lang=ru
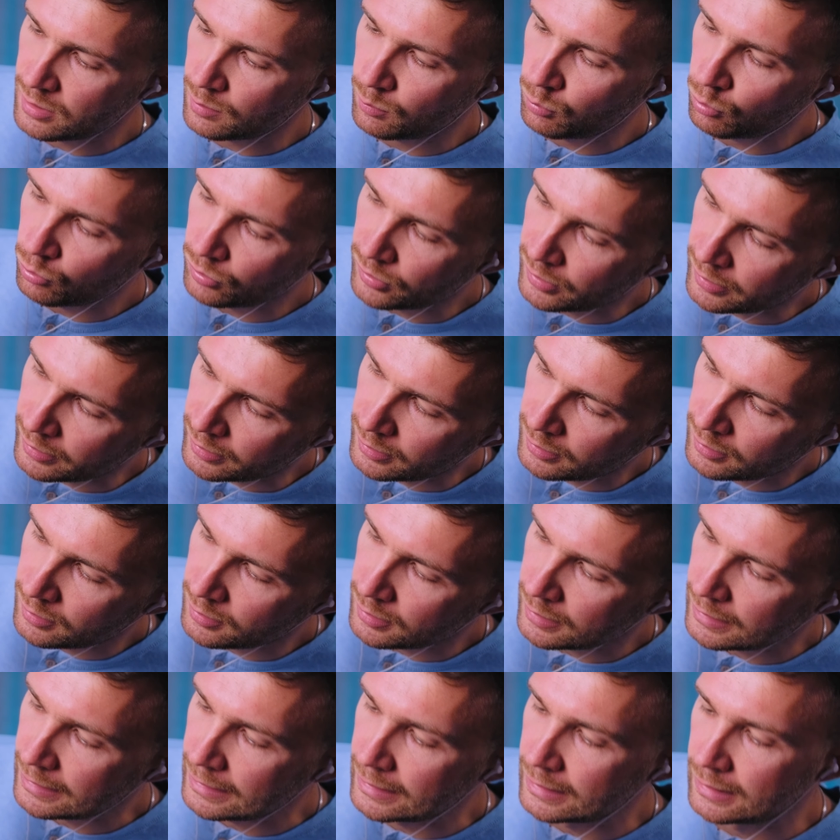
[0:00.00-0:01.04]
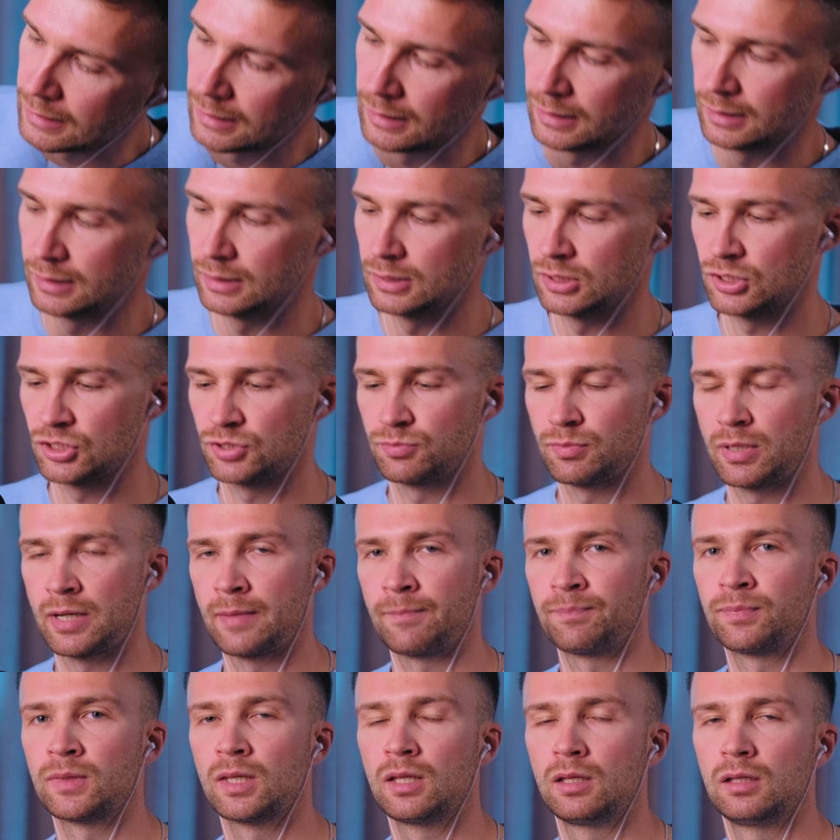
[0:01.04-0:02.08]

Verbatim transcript: работает, и нажимаем.